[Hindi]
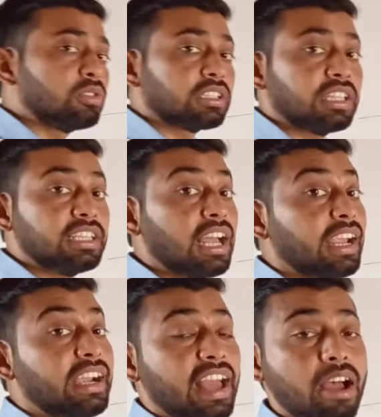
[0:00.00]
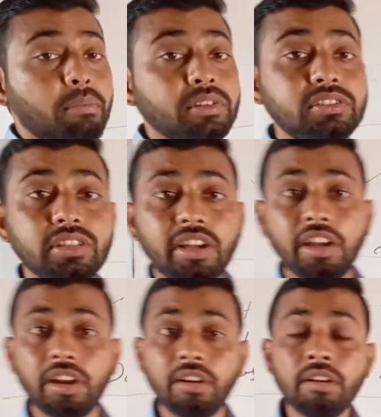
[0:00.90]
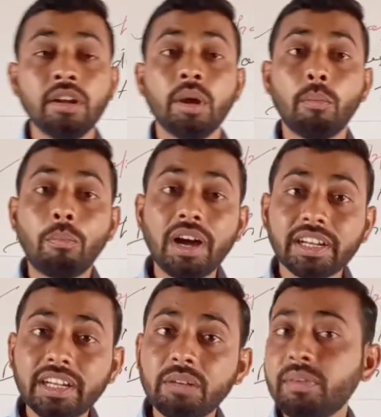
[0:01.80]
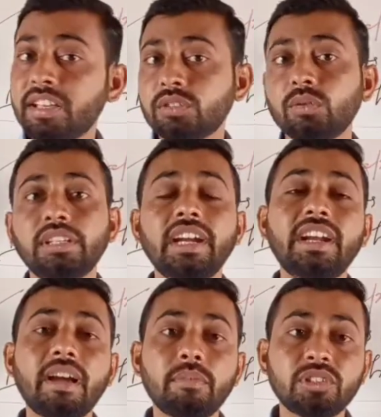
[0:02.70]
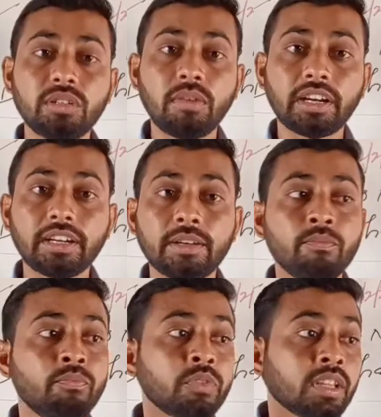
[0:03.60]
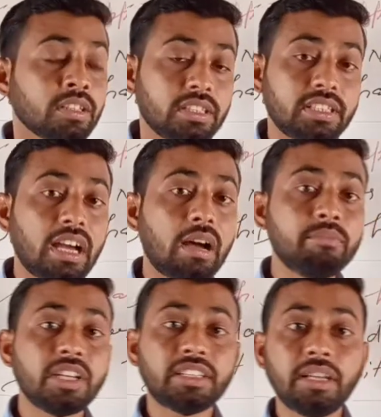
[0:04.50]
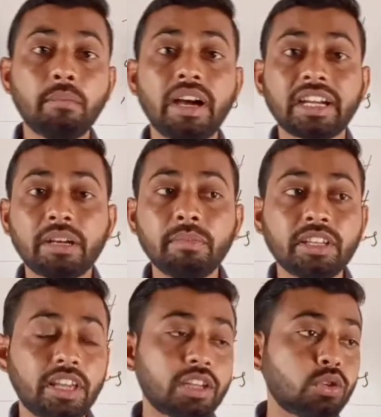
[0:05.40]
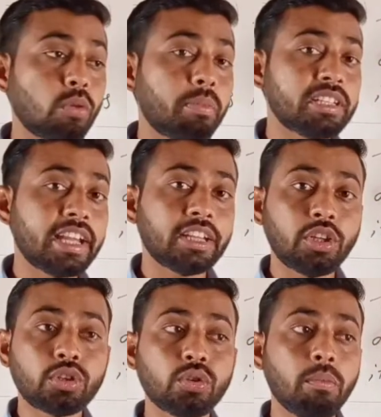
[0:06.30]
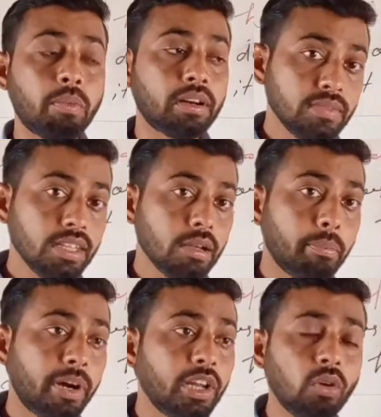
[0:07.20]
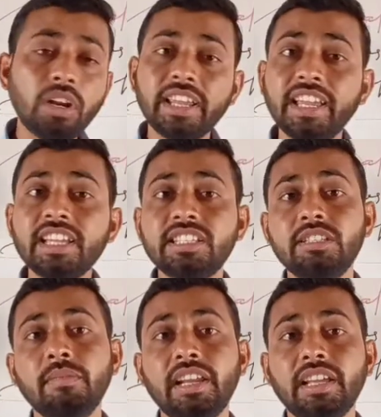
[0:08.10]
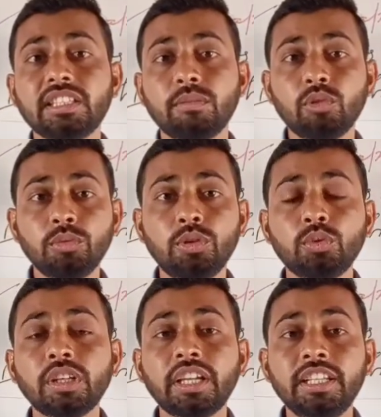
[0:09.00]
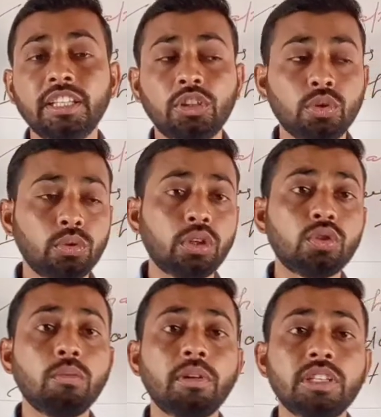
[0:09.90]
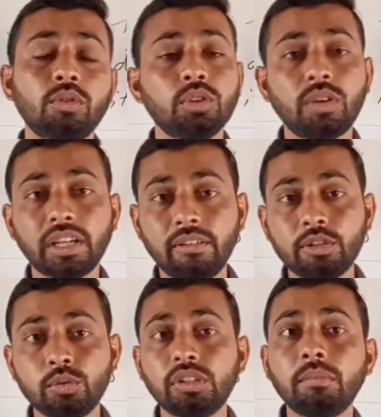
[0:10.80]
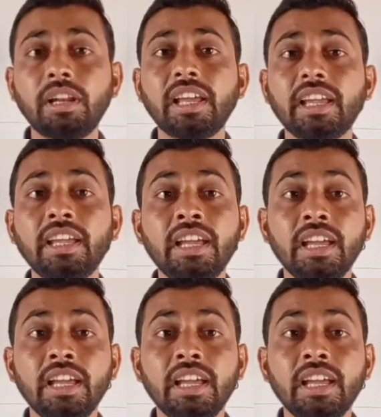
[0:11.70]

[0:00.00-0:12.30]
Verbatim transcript: बोल सकते हैं या इट हैपन्स इन मार्केट में ऐसा होता है इट हैपन्स इन मार्केट जैसे आप जाते हैं मार्केट में एक शॉप पर जाएंगे तो एक शॉप पर पर्टिकुलर एक ही चीज़ मिलेगी सपोज मैं जूते खरीद लिया तो जूते की शॉप पर जाऊँगा तो वहाँ केवल जूते मिलेंगे